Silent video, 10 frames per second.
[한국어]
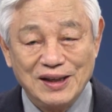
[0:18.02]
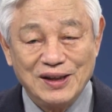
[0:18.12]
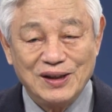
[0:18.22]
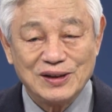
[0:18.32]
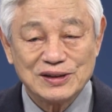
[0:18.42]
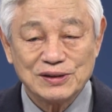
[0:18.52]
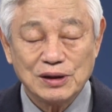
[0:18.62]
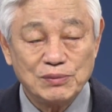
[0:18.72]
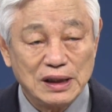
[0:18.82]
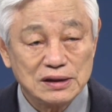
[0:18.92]
어,
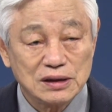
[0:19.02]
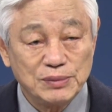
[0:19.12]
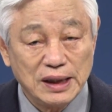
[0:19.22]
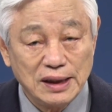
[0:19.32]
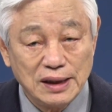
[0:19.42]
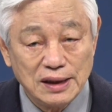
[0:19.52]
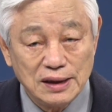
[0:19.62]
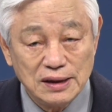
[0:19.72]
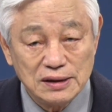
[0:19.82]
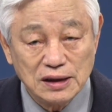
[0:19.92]
성경 말씀에
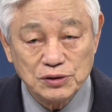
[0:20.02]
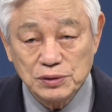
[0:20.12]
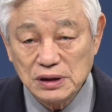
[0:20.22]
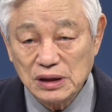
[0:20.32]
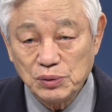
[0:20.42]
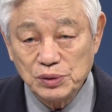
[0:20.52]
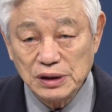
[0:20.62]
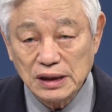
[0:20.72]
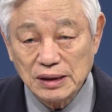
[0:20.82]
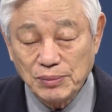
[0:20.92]
예수님께
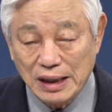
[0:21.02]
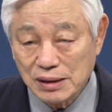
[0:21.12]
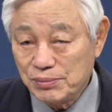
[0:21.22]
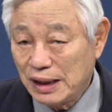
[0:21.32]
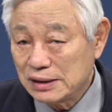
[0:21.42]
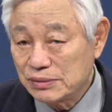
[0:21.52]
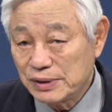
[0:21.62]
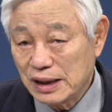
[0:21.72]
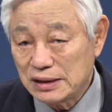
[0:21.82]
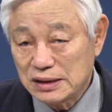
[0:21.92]
우리에게 많은
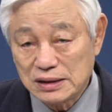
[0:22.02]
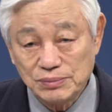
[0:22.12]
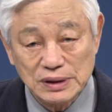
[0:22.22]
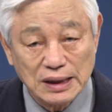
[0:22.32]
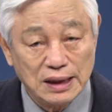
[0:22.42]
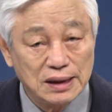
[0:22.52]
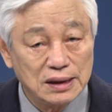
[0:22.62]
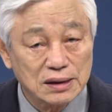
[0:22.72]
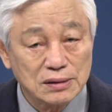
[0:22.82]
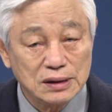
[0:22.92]
말씀을 하셨습니다.
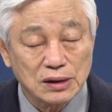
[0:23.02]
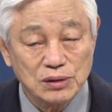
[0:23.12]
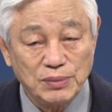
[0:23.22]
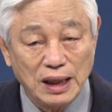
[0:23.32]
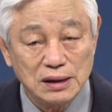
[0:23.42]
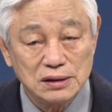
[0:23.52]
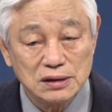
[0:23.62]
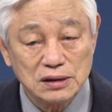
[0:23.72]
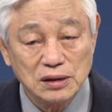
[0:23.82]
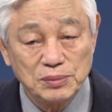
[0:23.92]
그런데 그
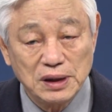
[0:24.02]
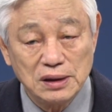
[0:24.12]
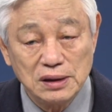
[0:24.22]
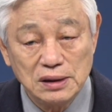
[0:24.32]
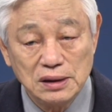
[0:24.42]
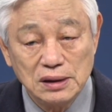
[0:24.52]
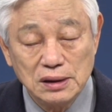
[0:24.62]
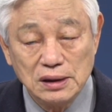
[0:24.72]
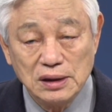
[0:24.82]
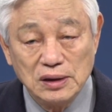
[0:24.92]
말씀을
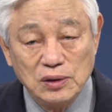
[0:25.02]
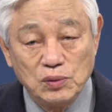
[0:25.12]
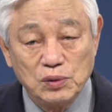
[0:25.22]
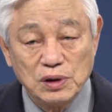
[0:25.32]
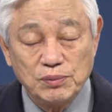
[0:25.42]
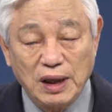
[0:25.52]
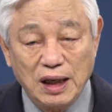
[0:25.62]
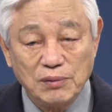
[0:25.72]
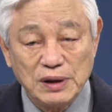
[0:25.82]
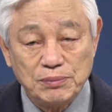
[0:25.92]
우리
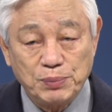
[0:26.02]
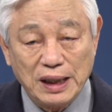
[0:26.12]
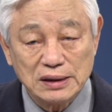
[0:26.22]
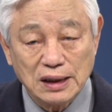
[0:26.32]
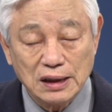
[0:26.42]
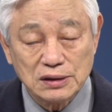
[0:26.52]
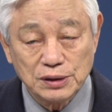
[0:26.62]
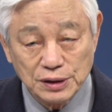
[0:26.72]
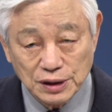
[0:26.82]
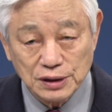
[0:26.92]
마음에
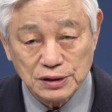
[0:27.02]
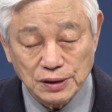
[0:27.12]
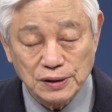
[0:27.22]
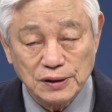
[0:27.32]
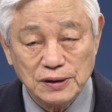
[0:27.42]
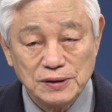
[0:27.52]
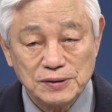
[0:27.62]
받아들여서